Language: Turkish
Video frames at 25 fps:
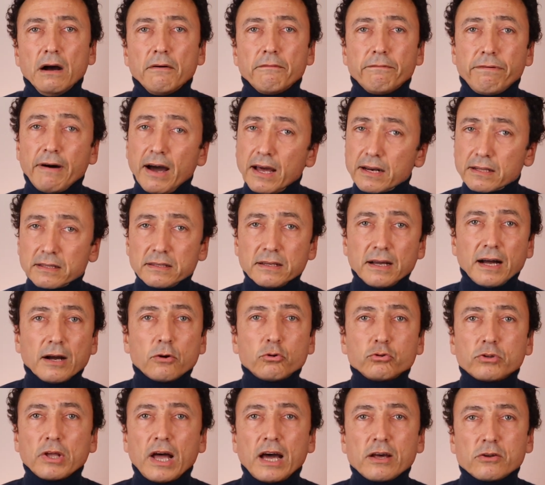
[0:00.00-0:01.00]
Farklı
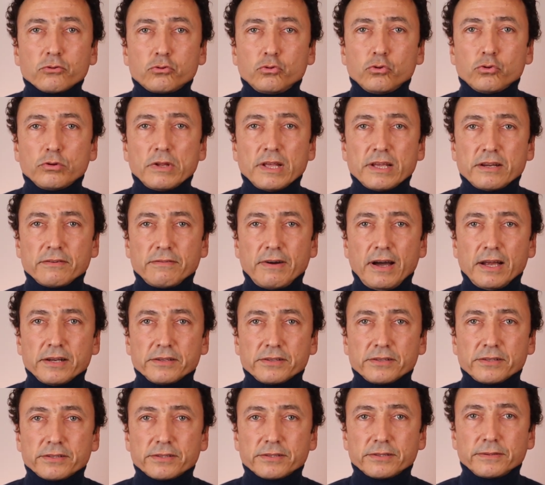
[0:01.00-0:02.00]
akut ağrı türleri
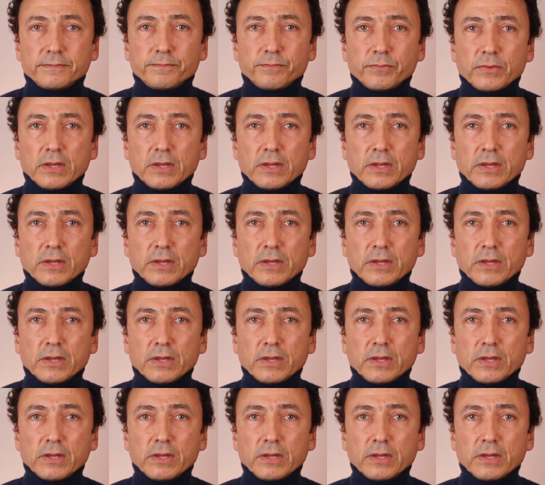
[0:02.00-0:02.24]
vardır.